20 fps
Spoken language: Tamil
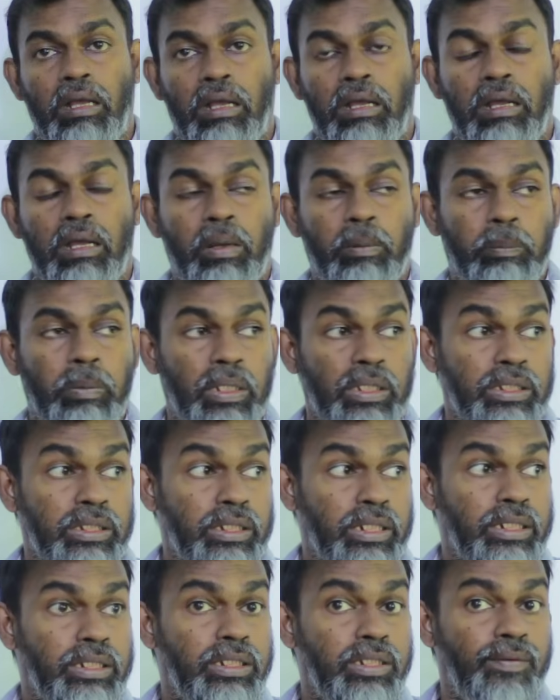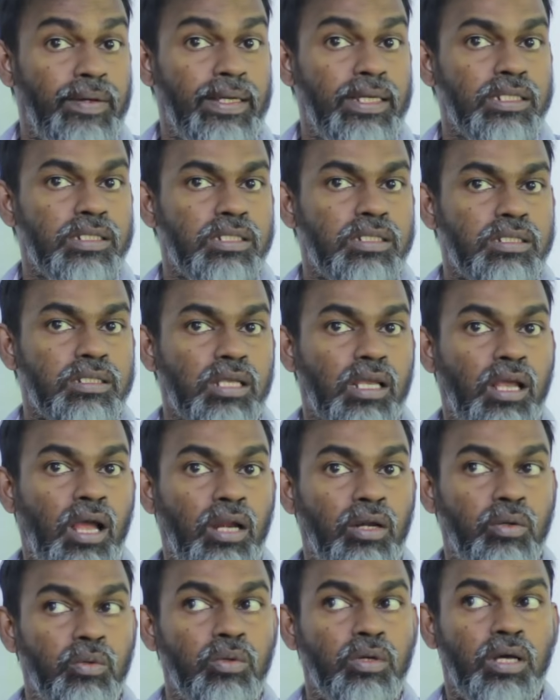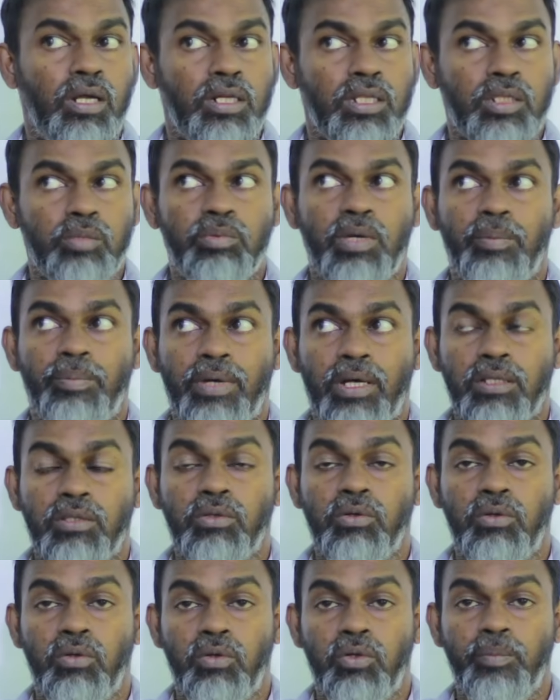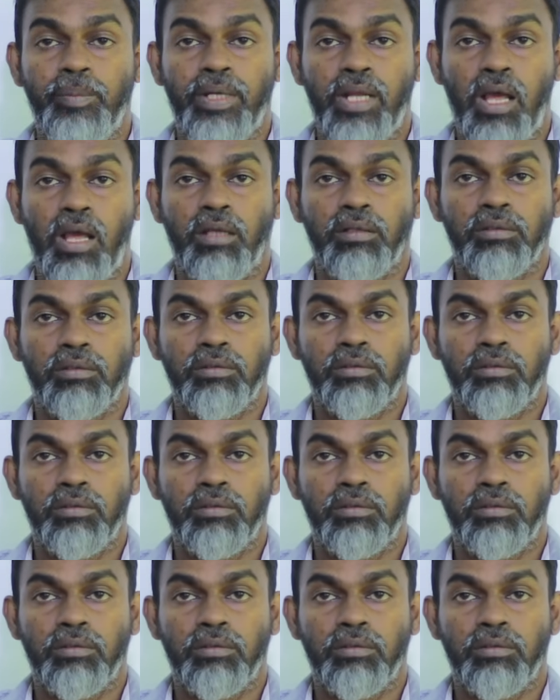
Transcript: ஆ பதினஞ்சு வயசு கண்ணும் கருத்துமா பார்த்துக்கொள்ள ஒன்றுமேண்ணா